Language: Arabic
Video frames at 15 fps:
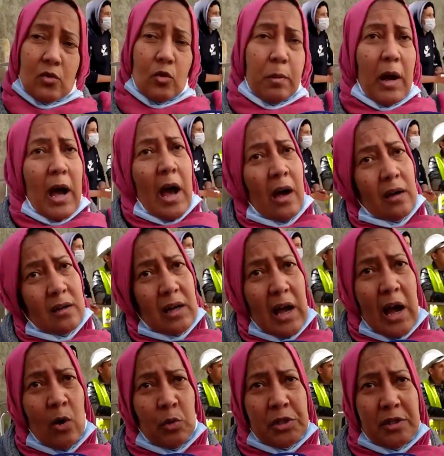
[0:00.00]
وبقى
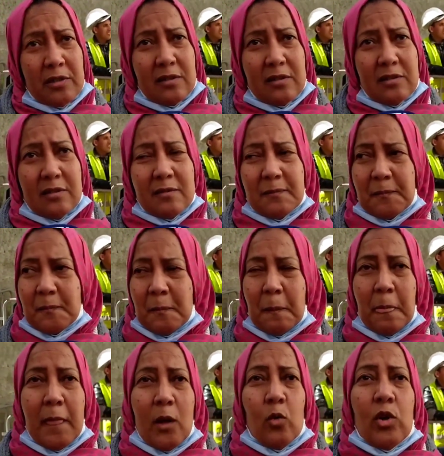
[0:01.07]
خاوي
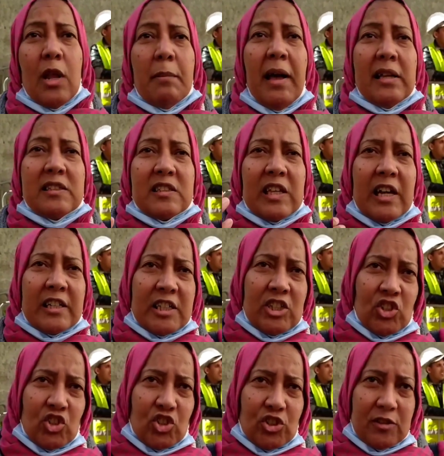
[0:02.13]
ولا بحال الصهريج